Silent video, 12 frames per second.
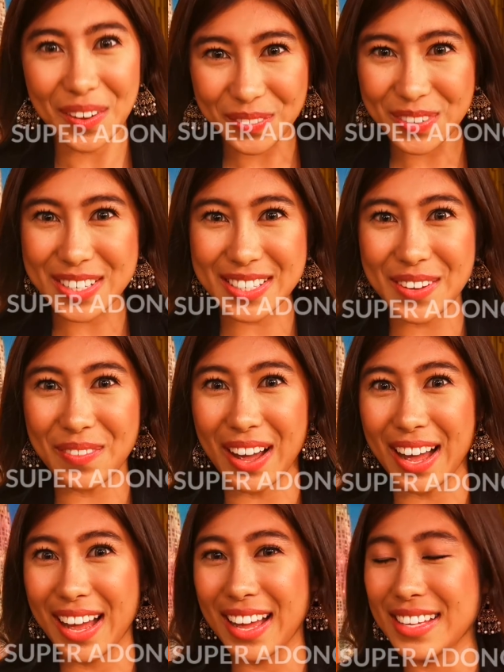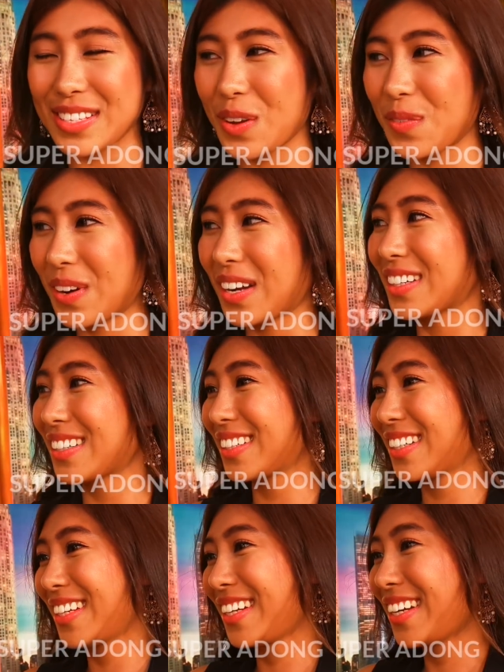Tapos, ba diba, sobrang
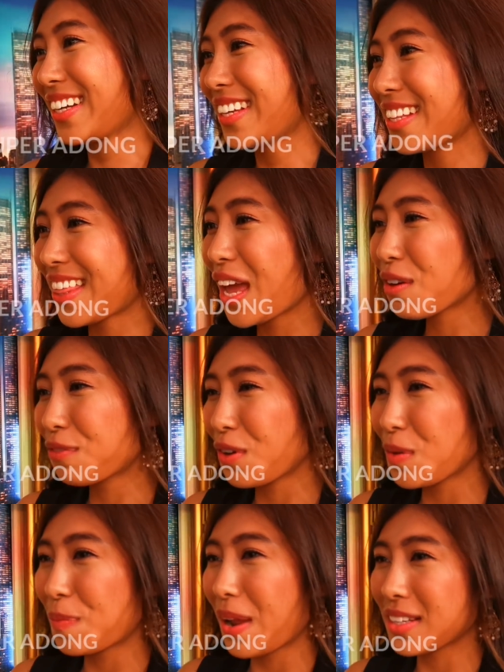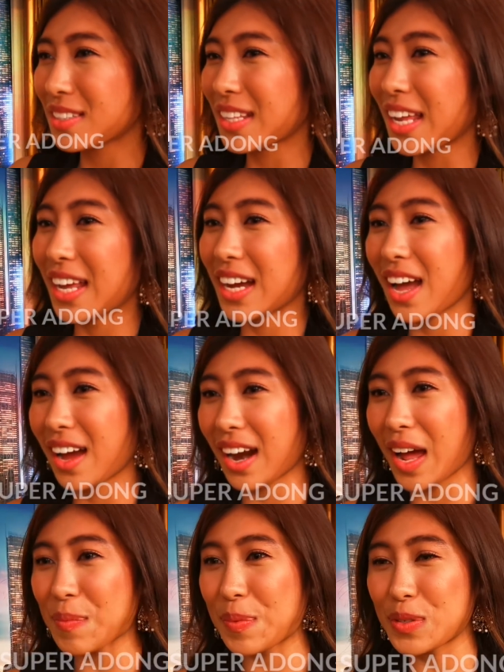thankful, blessed talaga.
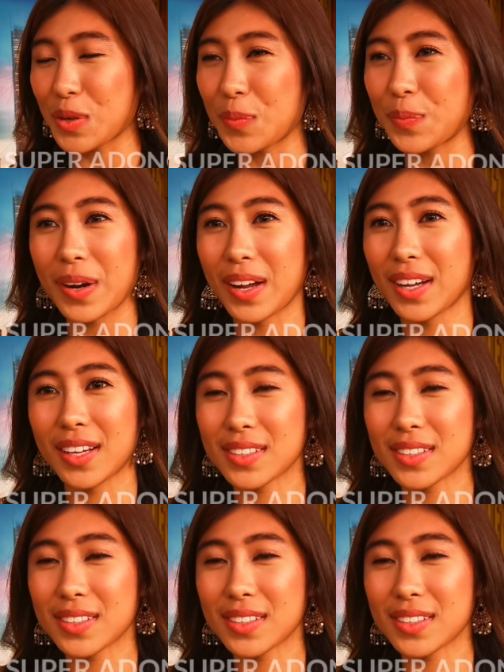Grabe, sobra.